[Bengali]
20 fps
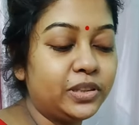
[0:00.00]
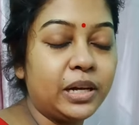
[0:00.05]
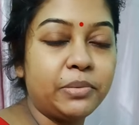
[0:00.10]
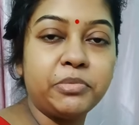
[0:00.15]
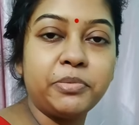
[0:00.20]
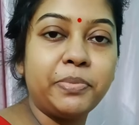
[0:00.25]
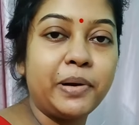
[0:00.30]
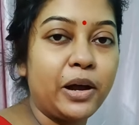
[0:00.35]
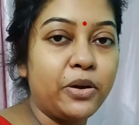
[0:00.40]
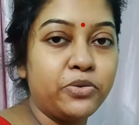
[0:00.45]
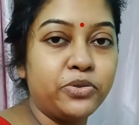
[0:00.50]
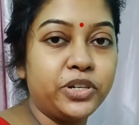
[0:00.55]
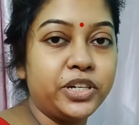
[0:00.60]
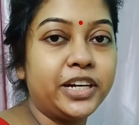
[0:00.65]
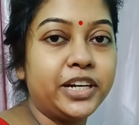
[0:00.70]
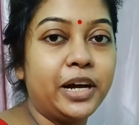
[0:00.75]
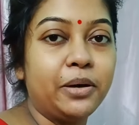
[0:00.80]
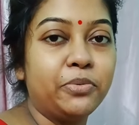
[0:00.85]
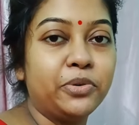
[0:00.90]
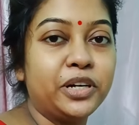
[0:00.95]
তা আমি
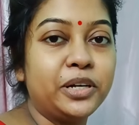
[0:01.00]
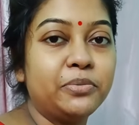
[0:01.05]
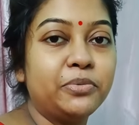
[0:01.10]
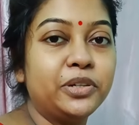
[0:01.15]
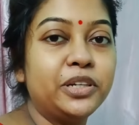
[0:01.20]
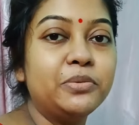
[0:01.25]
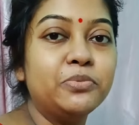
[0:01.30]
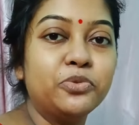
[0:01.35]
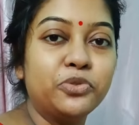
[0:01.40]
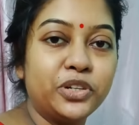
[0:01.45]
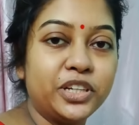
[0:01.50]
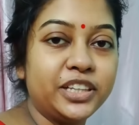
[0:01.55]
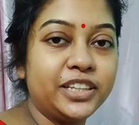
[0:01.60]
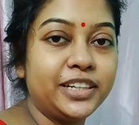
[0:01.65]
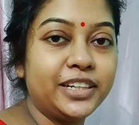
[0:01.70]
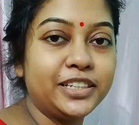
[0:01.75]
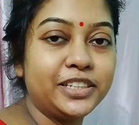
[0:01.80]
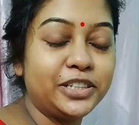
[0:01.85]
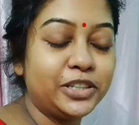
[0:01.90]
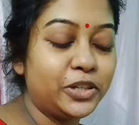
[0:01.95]
পাউরুটি খাবো না বলে মুড়ি
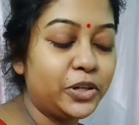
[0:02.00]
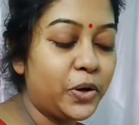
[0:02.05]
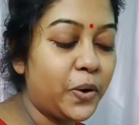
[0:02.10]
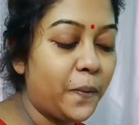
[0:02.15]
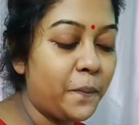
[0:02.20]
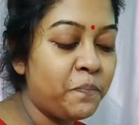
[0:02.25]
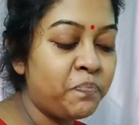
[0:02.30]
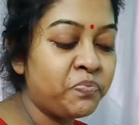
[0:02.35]
দিয়েছিল